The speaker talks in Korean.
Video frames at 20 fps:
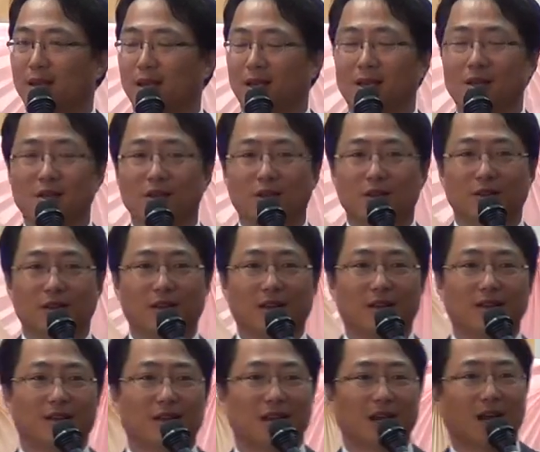인디언들이
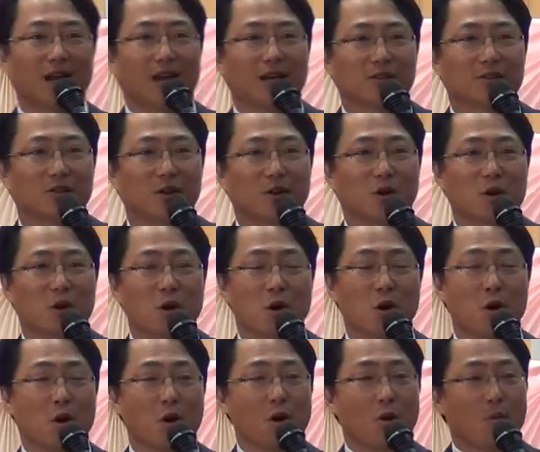이들에게 가서
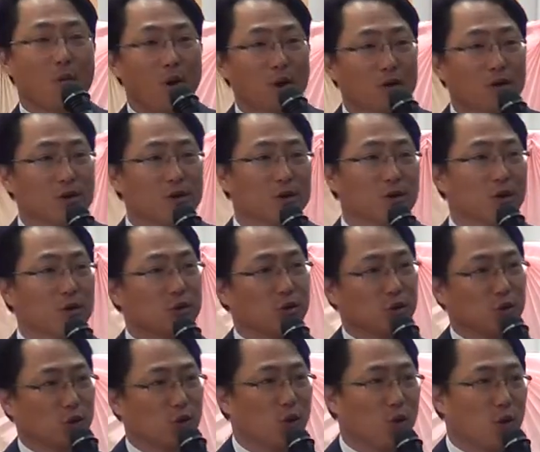먹을 걸
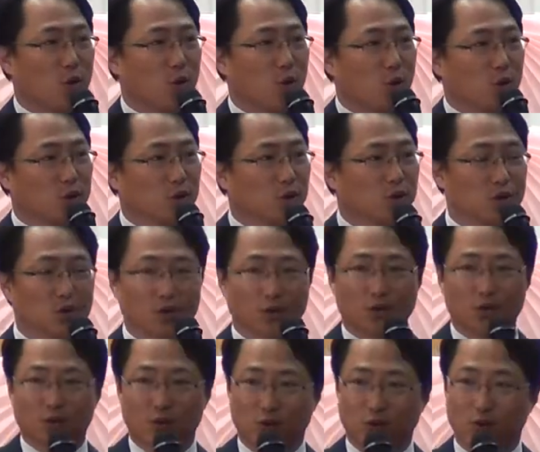주고
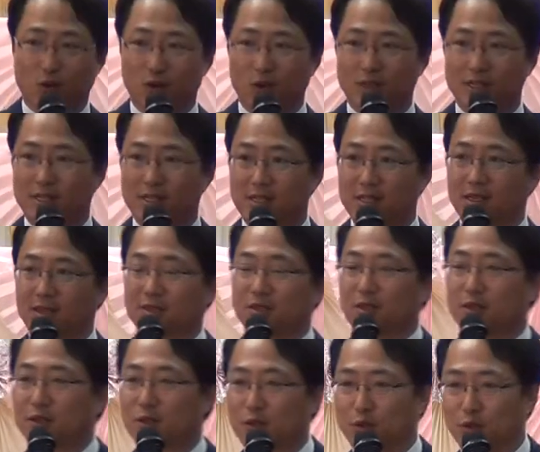옥수수를 주고
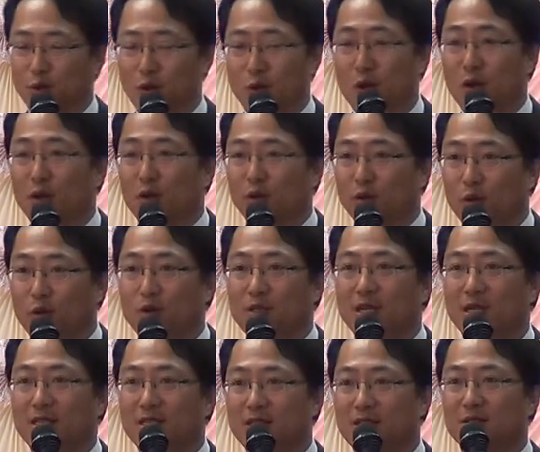씨앗을 주고
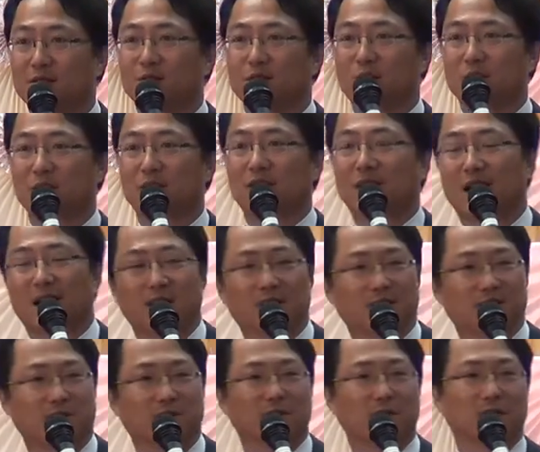농사 짓는 법을
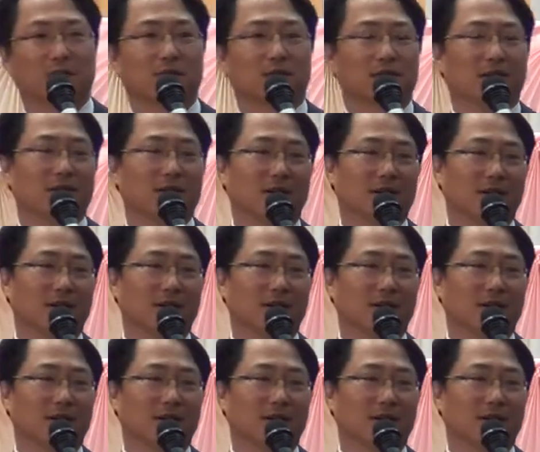가르쳤습니다.